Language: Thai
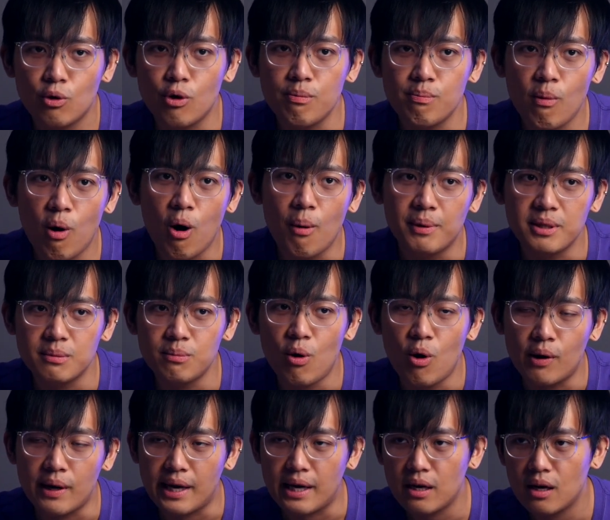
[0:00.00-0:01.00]
คนมองมันจะม
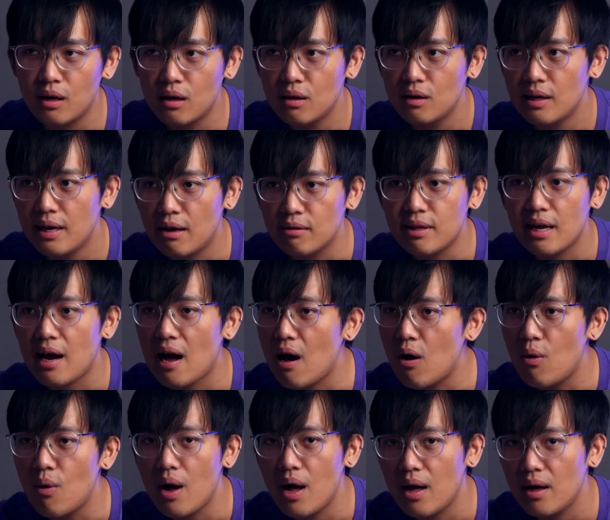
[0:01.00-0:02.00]
องไงก็แล้วแต่
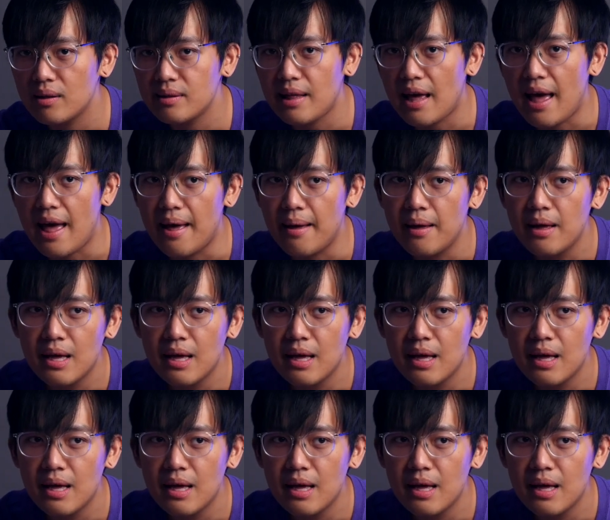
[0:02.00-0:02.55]
เขาอะแต่